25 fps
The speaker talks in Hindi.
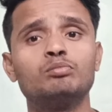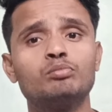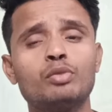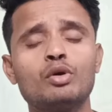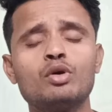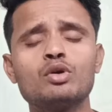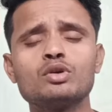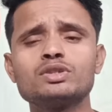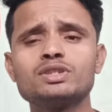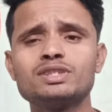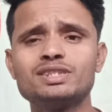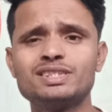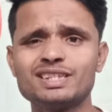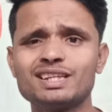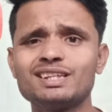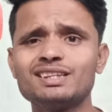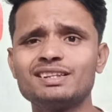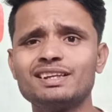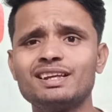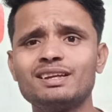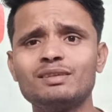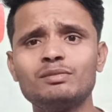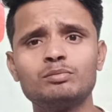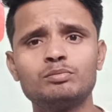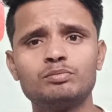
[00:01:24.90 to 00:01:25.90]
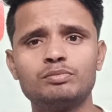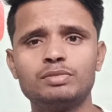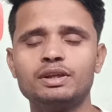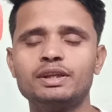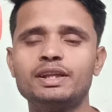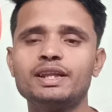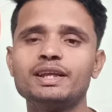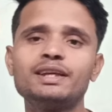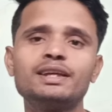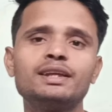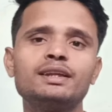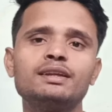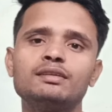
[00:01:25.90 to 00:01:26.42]
बहुत जल्द यानी
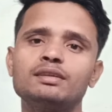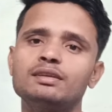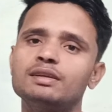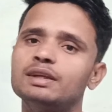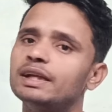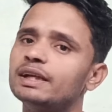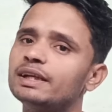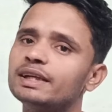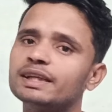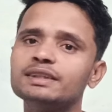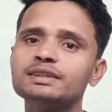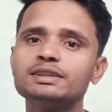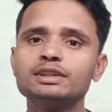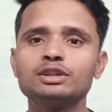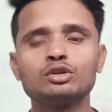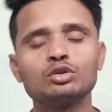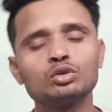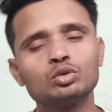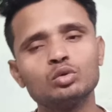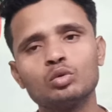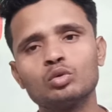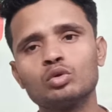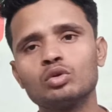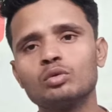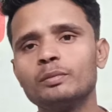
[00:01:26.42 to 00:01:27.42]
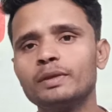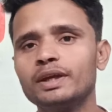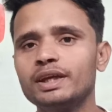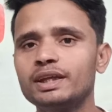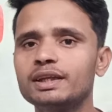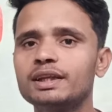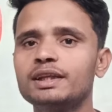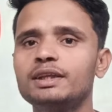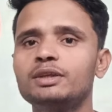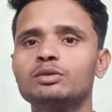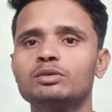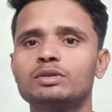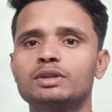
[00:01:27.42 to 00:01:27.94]
देखिए लेटेंसी तो दोनों में ही
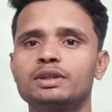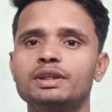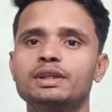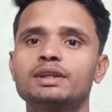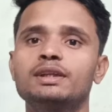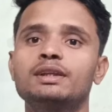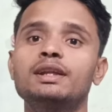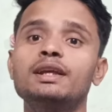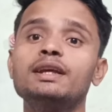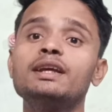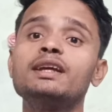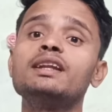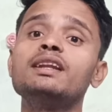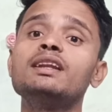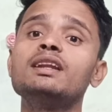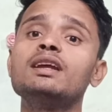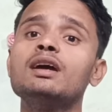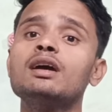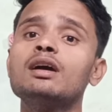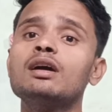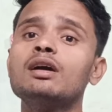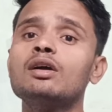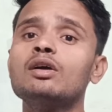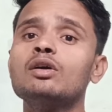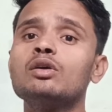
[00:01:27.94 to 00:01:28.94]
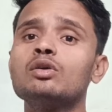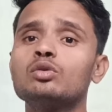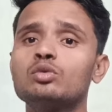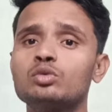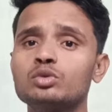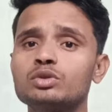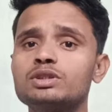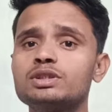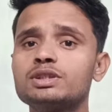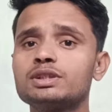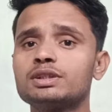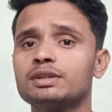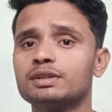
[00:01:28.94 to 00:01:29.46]
नहीं होती है लेकिन
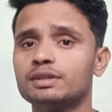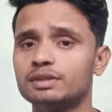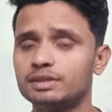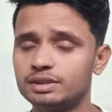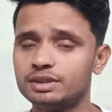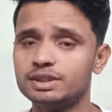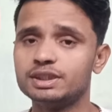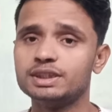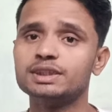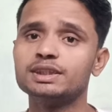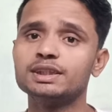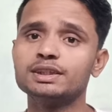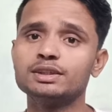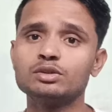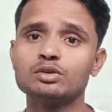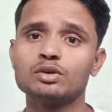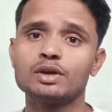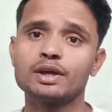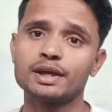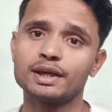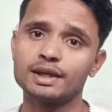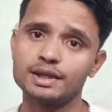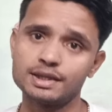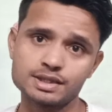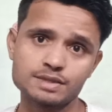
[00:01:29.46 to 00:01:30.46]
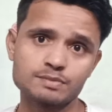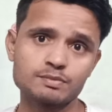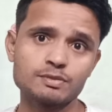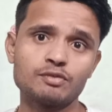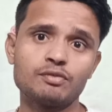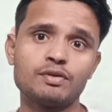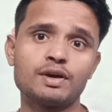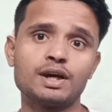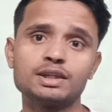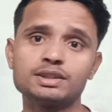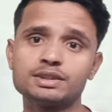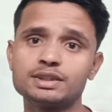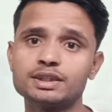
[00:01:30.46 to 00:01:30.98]
कुछ चीज़ें जो हैं इसमें
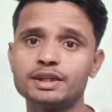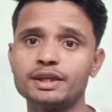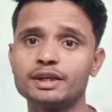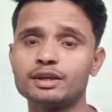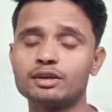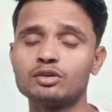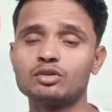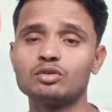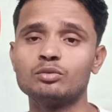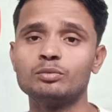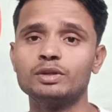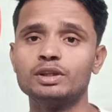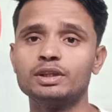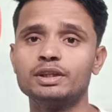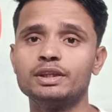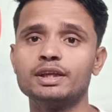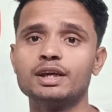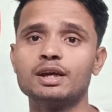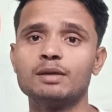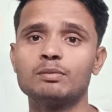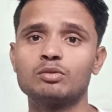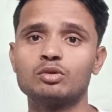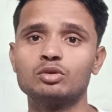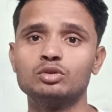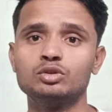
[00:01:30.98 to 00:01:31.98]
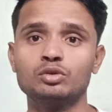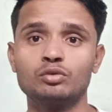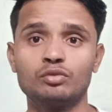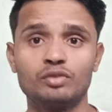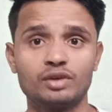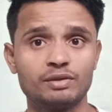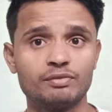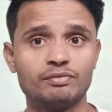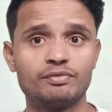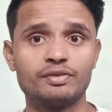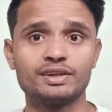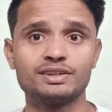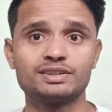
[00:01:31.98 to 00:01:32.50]
फास्ट देखने को मिलती है आपको जो
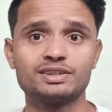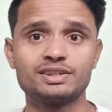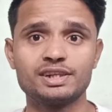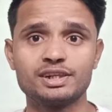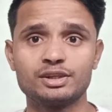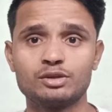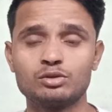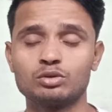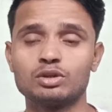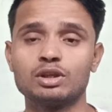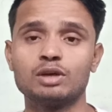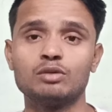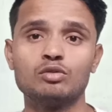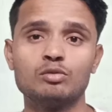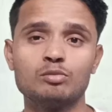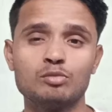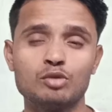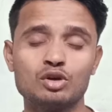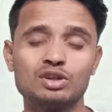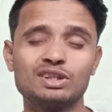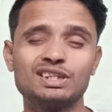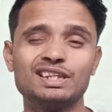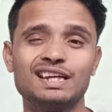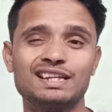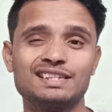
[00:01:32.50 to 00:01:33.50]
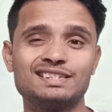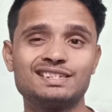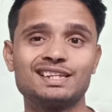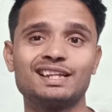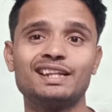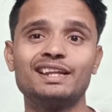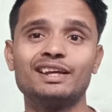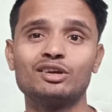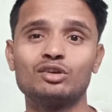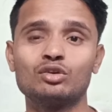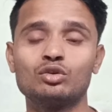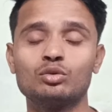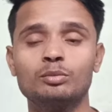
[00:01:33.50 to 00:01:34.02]
रिफ्रेश रेट होता है वो बहुत ही अच्छा
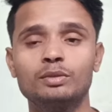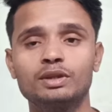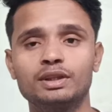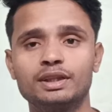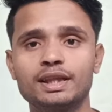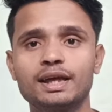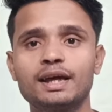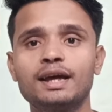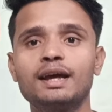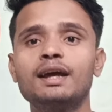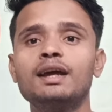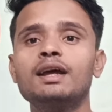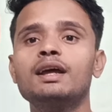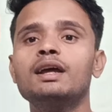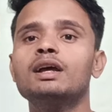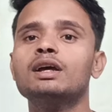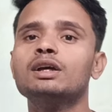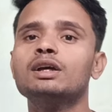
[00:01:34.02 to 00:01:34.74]
देखने को मिलता है